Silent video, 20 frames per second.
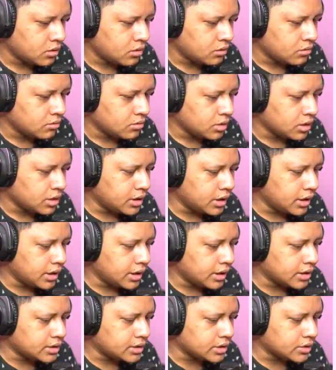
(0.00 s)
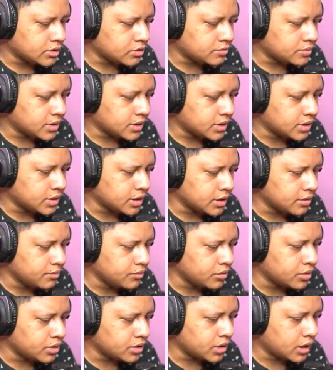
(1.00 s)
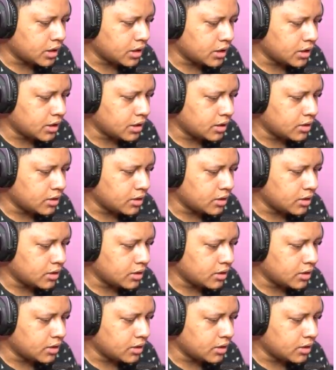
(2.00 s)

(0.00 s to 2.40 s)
mungkin dia DC terus bisa di reboot kali ya